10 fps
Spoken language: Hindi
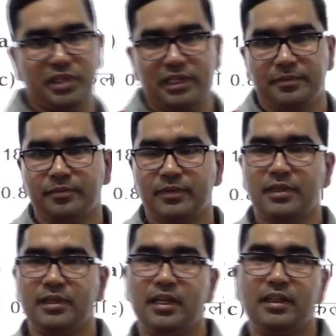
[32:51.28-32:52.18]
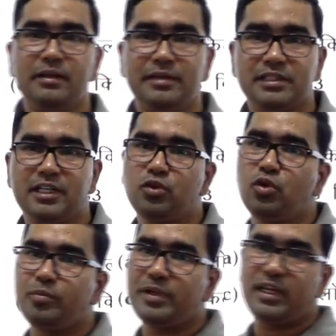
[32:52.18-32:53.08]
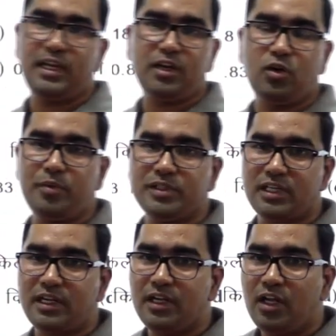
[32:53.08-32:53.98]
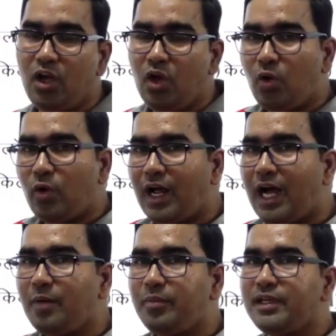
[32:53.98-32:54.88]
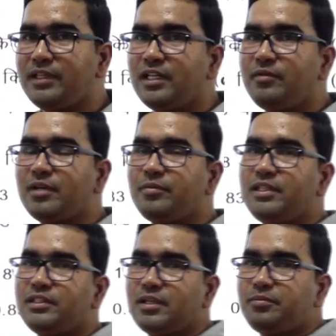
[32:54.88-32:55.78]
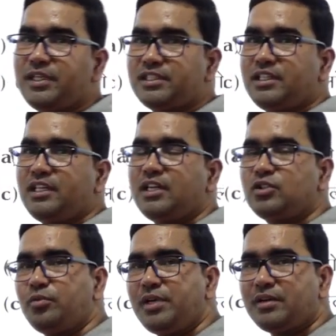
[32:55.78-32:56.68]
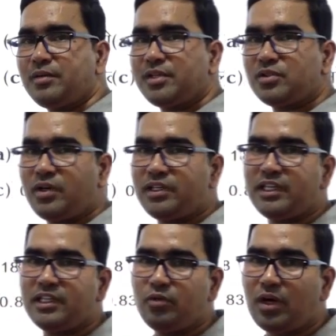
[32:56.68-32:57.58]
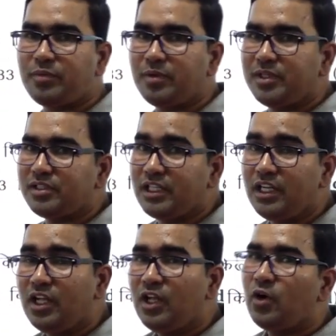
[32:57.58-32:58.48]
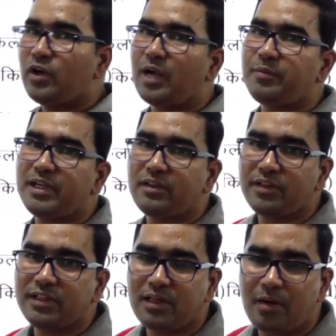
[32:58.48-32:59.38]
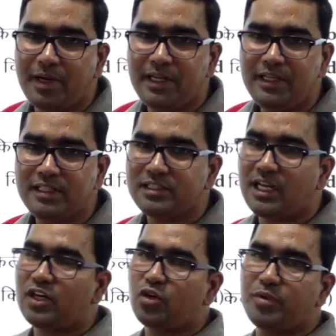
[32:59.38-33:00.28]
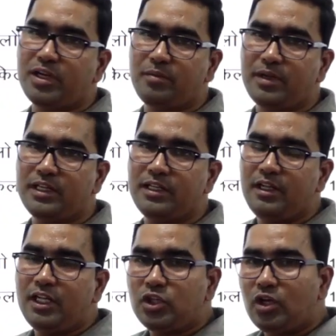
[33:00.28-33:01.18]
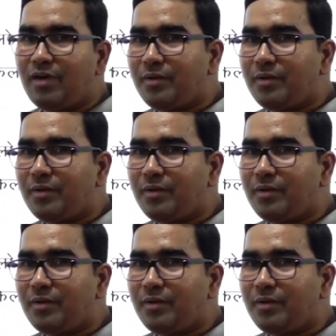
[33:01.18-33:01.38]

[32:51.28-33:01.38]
रहे हैं कितनी बेच रहे हैं दो रुपए की एक किलो बेच रहे हैं और आपने दिन भर में सब बेच दिया जो भी आपके पास क्वांटिटी थी वो आपने बेच दी और आपने कितने कमाए साठ रुपये कमाए तो अब